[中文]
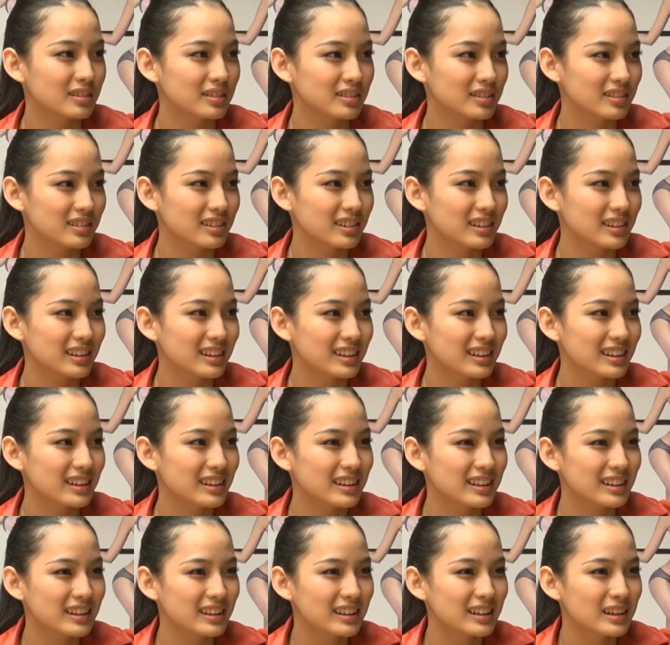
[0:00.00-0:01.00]
肌肉男
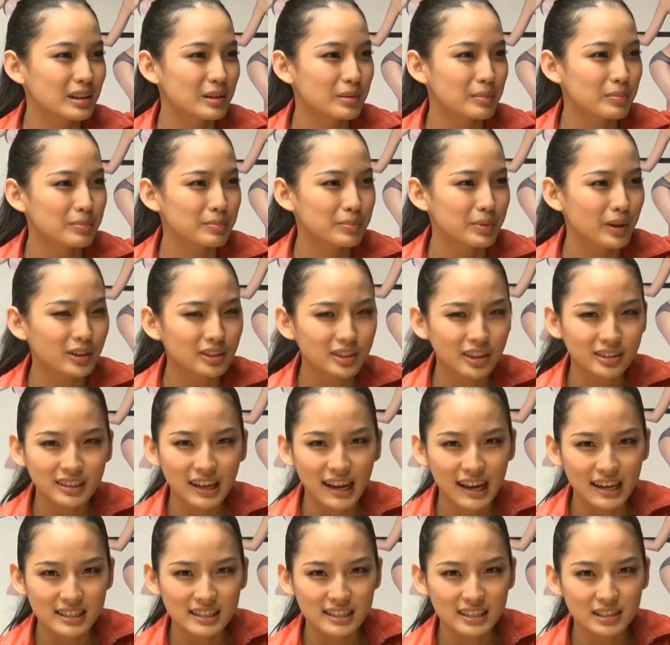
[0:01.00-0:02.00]
吗？肌肉不要到
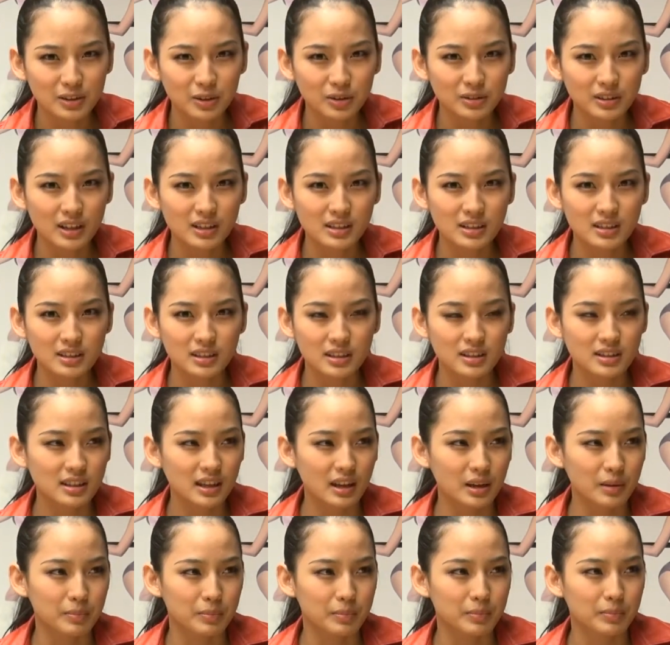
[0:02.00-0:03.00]
太肌肉，但是身
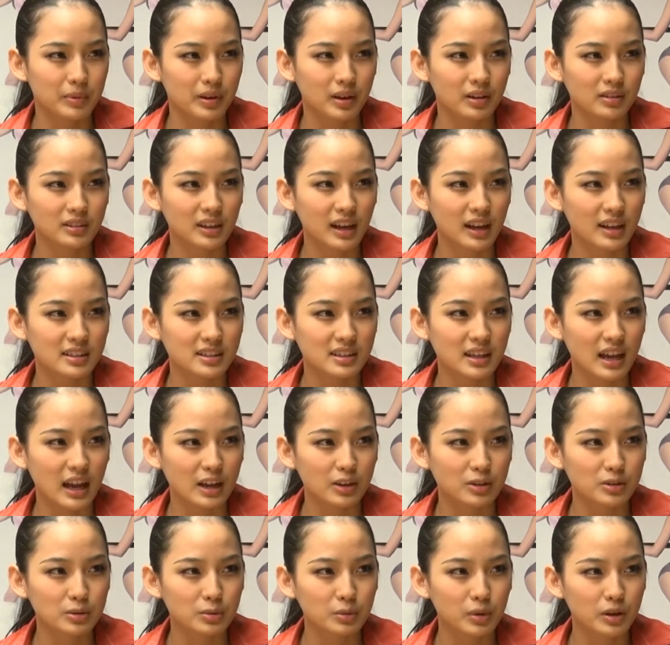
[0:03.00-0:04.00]
材不要太
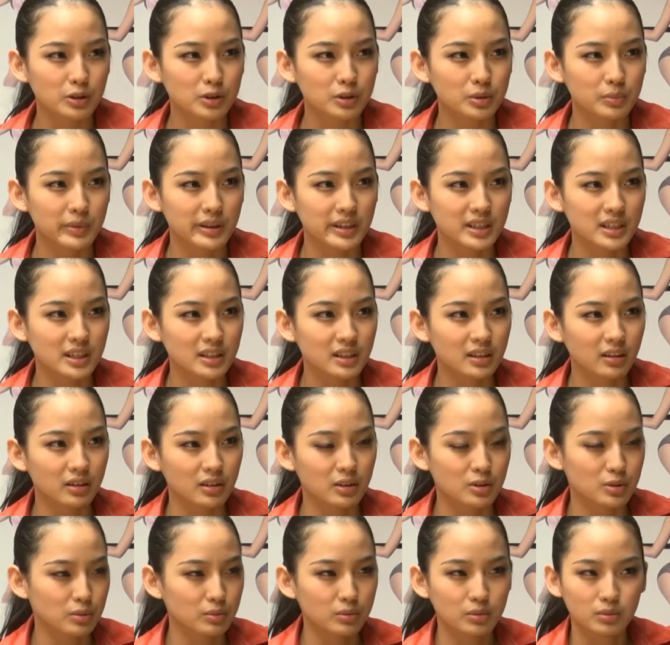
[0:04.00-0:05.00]
差，就是完全没线条
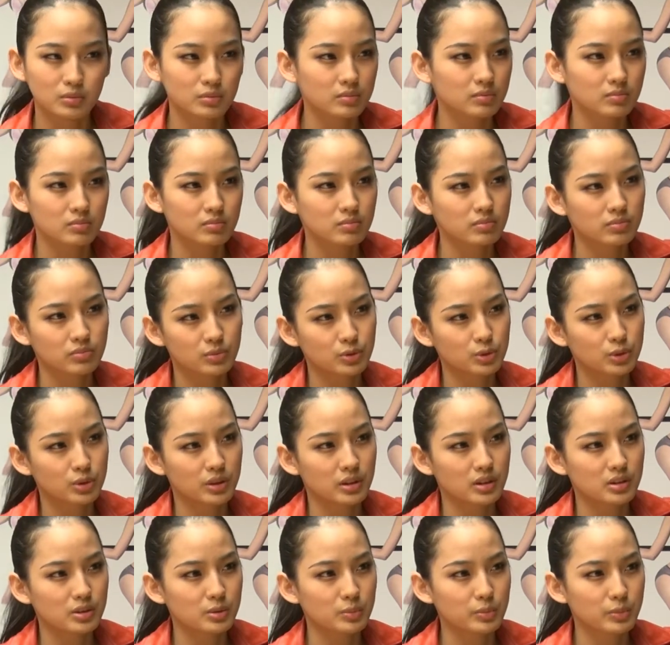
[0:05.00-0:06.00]
那种，
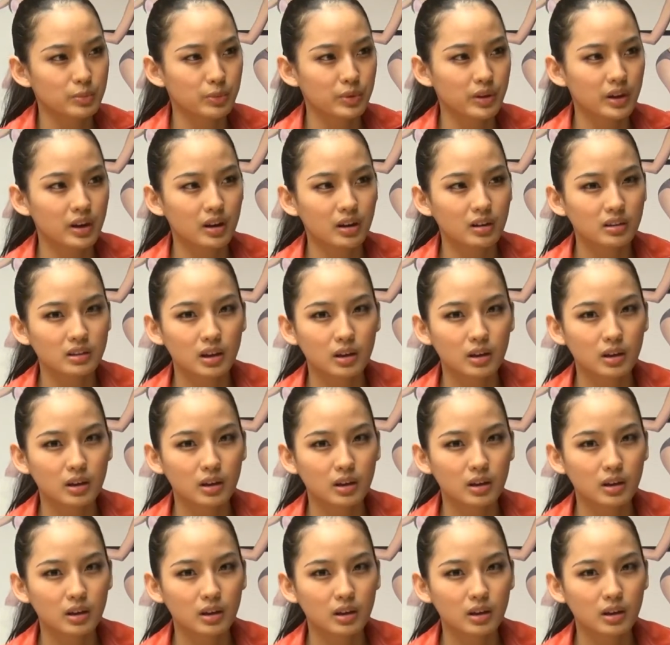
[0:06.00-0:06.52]
对，就不要。